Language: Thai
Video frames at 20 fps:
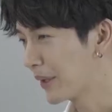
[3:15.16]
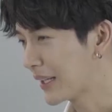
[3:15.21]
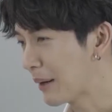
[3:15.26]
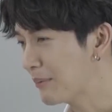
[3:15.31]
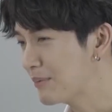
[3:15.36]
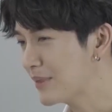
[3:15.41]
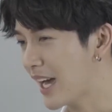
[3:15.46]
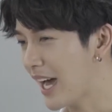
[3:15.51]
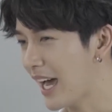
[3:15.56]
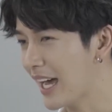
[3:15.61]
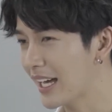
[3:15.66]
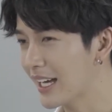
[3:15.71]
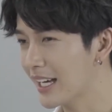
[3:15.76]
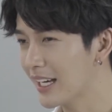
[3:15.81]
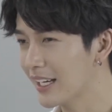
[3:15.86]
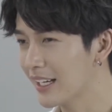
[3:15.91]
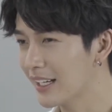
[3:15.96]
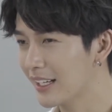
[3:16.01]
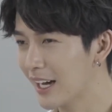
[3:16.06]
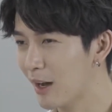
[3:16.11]
ประทับใจ
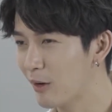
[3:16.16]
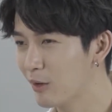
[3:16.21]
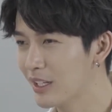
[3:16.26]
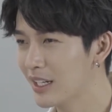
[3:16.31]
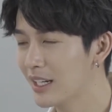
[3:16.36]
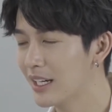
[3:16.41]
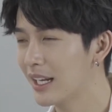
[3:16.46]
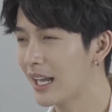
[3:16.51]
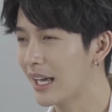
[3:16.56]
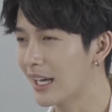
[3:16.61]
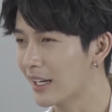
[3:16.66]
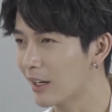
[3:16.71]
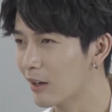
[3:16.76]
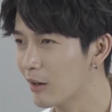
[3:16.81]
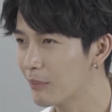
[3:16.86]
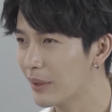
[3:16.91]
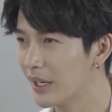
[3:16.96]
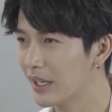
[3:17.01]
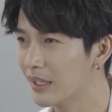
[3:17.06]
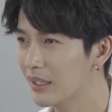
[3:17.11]
เขาเรื่องอะไร
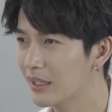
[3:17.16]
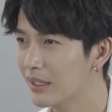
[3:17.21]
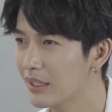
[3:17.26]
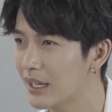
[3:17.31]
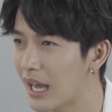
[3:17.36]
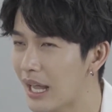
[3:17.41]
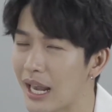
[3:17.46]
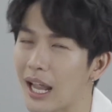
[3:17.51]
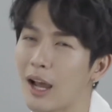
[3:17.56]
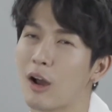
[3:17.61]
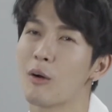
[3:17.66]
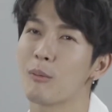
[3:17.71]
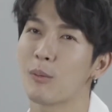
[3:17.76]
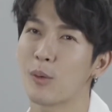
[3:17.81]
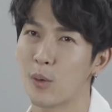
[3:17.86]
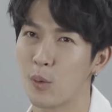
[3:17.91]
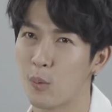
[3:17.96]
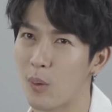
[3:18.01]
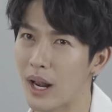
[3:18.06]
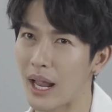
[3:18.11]
ก็เป็นเรื่องการรักครอบ
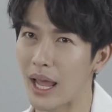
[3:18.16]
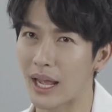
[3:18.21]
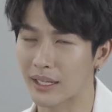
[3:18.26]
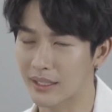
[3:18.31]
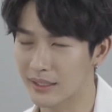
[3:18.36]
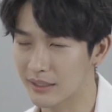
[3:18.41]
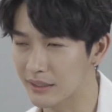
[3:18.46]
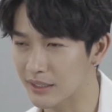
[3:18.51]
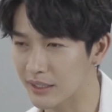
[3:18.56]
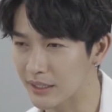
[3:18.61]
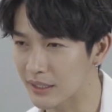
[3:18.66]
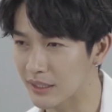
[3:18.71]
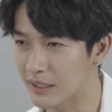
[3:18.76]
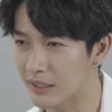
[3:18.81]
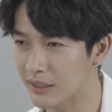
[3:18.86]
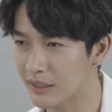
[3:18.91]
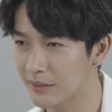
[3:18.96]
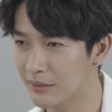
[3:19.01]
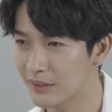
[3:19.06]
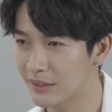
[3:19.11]
ครัวแหละ คือ
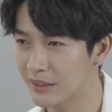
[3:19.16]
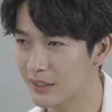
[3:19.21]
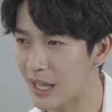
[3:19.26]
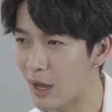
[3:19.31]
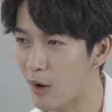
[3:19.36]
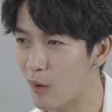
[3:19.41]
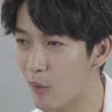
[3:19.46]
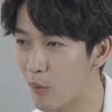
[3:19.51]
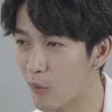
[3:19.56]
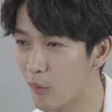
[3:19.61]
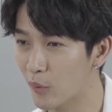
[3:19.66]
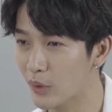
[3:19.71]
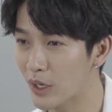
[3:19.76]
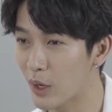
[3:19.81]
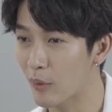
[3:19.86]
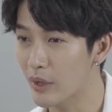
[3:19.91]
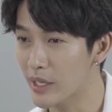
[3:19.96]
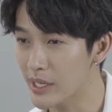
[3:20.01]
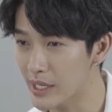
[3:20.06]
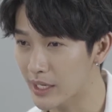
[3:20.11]
เรา
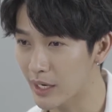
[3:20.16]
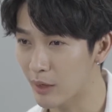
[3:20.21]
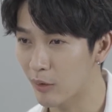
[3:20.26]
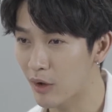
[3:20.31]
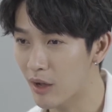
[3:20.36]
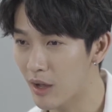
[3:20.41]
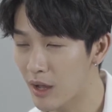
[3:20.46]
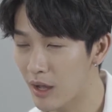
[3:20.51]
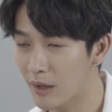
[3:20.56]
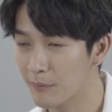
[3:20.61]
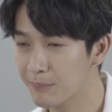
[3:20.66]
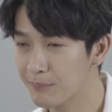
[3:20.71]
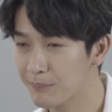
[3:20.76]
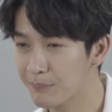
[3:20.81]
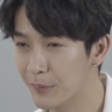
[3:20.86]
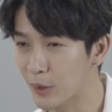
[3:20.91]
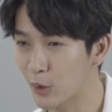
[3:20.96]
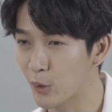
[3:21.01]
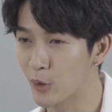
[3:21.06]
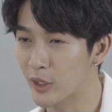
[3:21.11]
เราเองเราก็
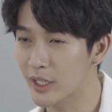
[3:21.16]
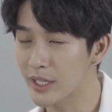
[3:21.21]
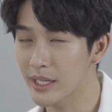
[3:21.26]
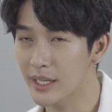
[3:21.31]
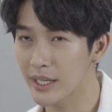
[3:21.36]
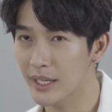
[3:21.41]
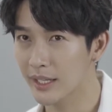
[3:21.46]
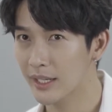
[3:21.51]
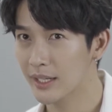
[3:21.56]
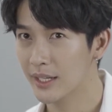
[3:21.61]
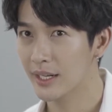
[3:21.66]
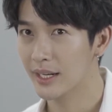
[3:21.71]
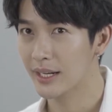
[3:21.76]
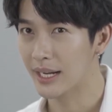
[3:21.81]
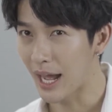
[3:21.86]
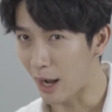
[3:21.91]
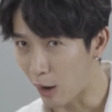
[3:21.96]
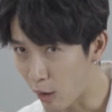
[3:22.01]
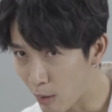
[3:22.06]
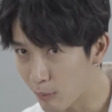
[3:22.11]
เป็นคนที่
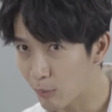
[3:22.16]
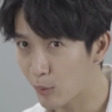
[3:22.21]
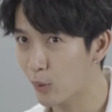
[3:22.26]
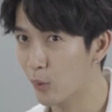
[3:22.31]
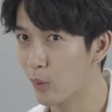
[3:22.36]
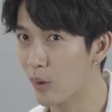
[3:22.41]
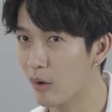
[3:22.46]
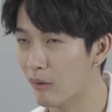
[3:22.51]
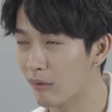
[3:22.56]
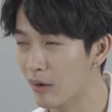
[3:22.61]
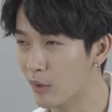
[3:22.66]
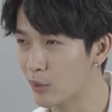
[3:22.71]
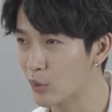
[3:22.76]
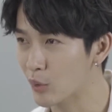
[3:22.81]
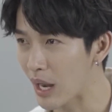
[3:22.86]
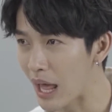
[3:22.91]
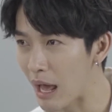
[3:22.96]
รักครอบครัวของเราอยู่